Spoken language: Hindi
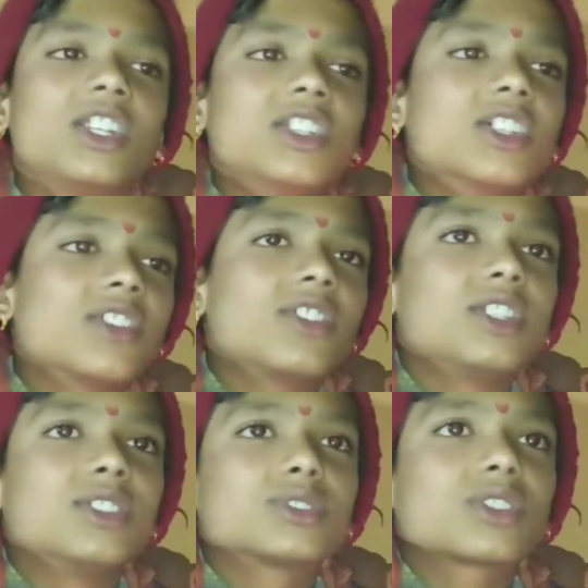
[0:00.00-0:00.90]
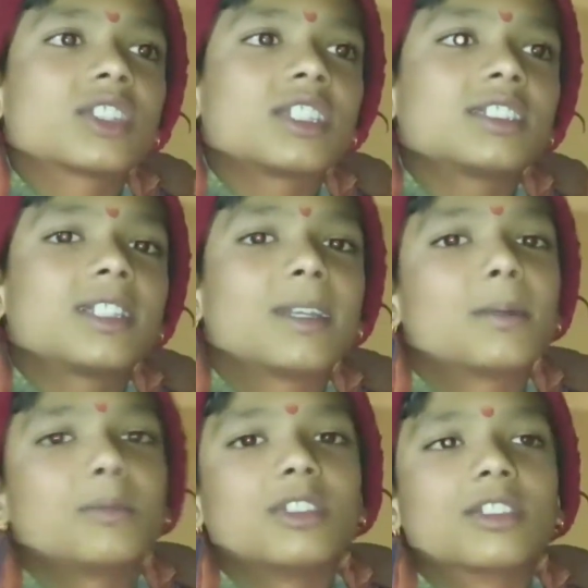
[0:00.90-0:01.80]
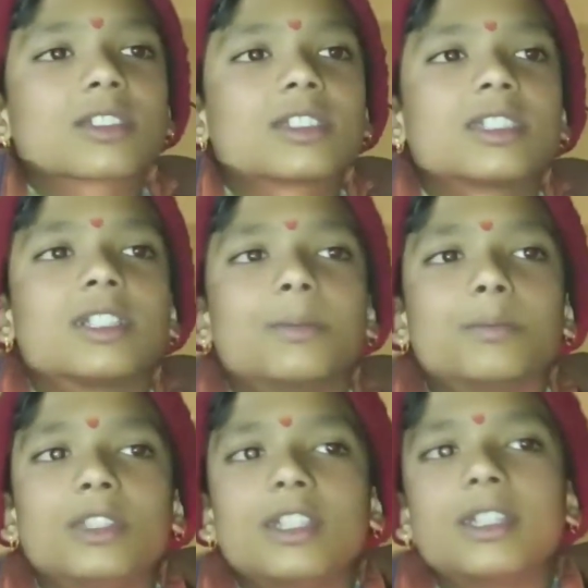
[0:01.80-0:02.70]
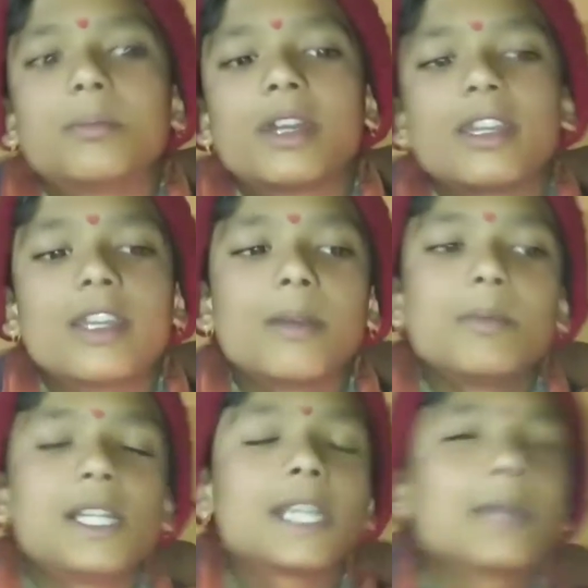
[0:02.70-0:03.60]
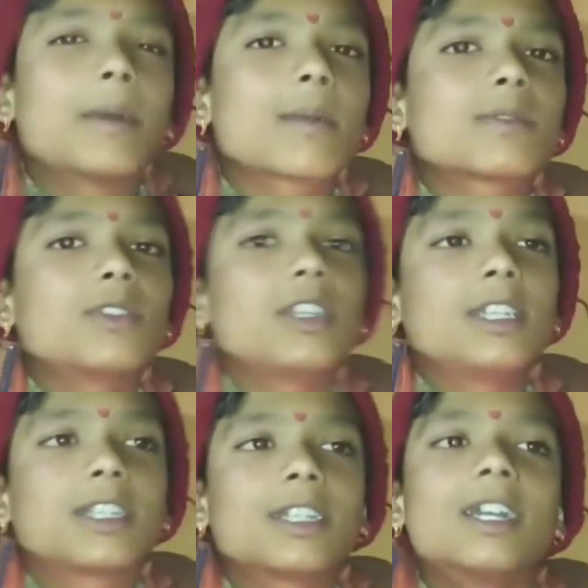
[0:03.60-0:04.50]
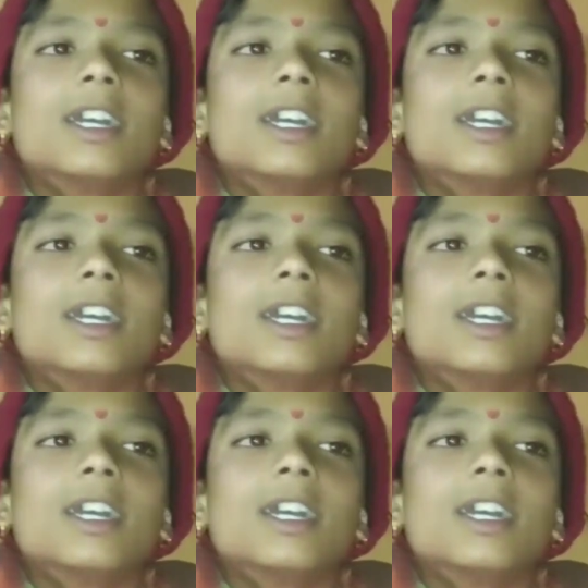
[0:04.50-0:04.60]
डिनर वहीं हो चुका था इसलिए हम डिनर की क्लिप नहीं ले पाए अब मिलेंगे हम आपको एक